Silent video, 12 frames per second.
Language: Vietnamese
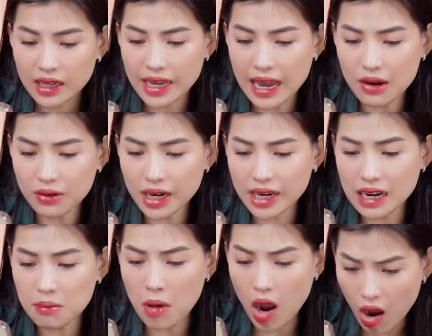Cái áo này
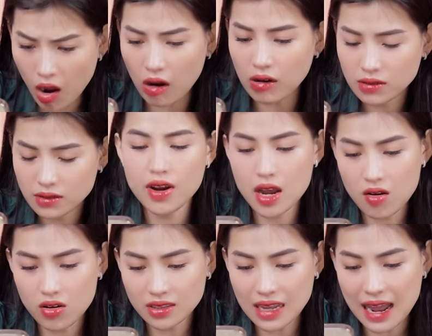là mo và
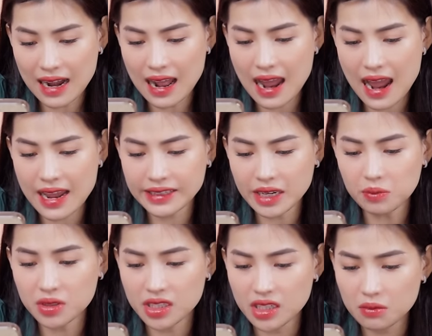có giá là hai
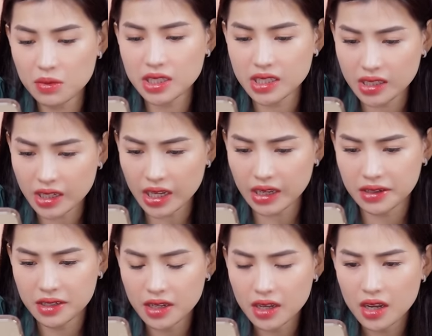trăm chín mươi chín nghìn.
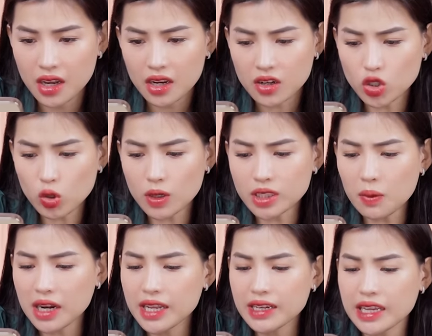Nói chung là trong
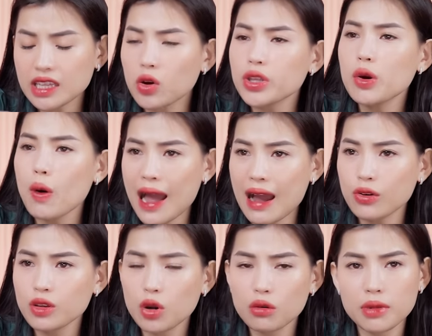cái link này thì có nhiều áo,
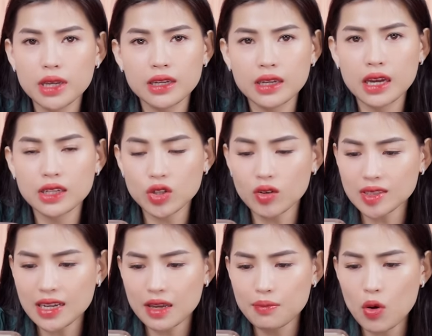nhưng bọn mình chọn
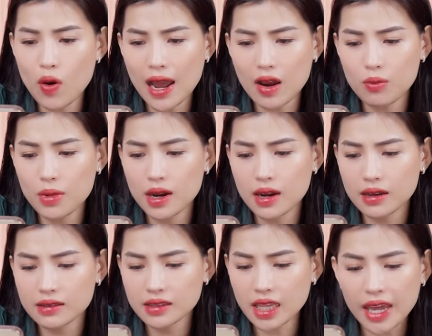ra cái mẫu áo
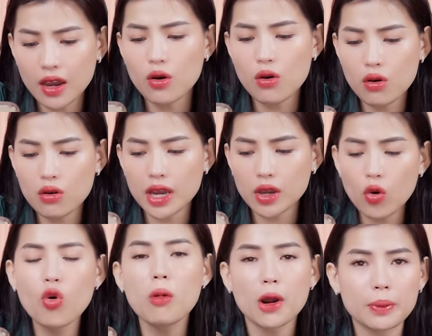mà theo cái
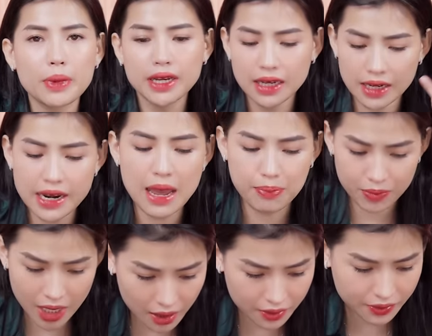gu bọn mình là đẹp nhất.